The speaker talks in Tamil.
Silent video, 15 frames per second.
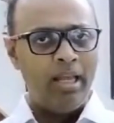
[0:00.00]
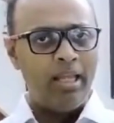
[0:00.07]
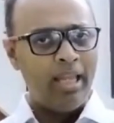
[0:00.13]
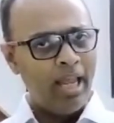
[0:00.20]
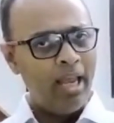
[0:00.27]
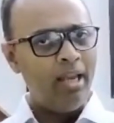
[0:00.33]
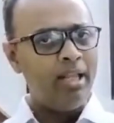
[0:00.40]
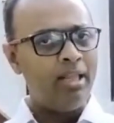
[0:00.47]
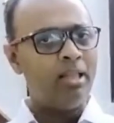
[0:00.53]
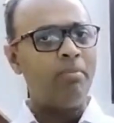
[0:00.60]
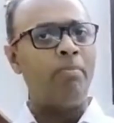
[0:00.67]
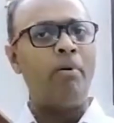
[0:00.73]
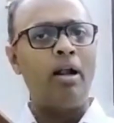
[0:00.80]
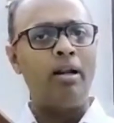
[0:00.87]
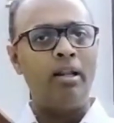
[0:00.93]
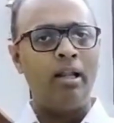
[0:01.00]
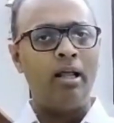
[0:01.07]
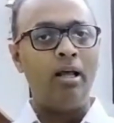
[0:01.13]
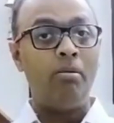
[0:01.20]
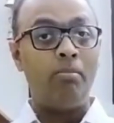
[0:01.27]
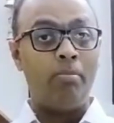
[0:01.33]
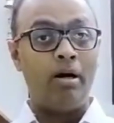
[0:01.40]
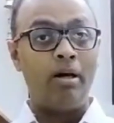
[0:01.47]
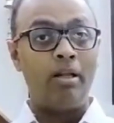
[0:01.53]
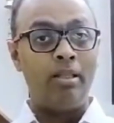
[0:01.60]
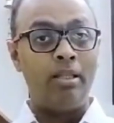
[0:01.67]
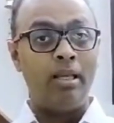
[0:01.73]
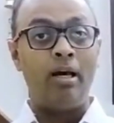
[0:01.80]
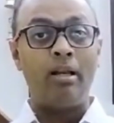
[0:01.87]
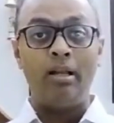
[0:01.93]
ஏன் இந்த பாடலை
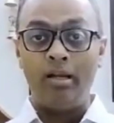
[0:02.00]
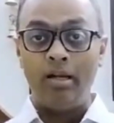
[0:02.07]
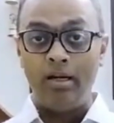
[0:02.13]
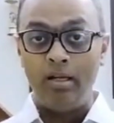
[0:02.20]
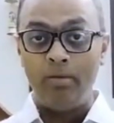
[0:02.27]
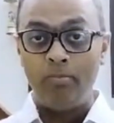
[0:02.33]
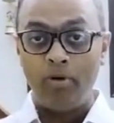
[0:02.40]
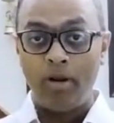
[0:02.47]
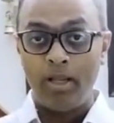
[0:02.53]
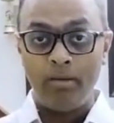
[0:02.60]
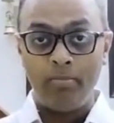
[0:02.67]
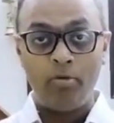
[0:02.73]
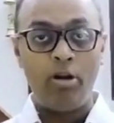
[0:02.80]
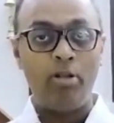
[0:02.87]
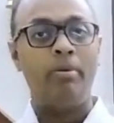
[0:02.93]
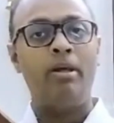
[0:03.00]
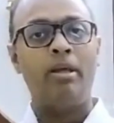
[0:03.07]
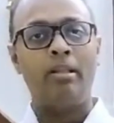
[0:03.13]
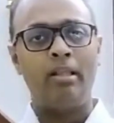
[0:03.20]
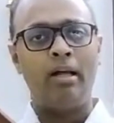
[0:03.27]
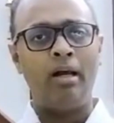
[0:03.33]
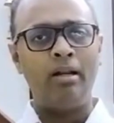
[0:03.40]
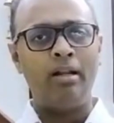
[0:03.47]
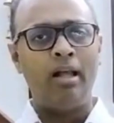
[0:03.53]
பாரதியார் ரெண்டு முறை மொழிபெயர்த்தார்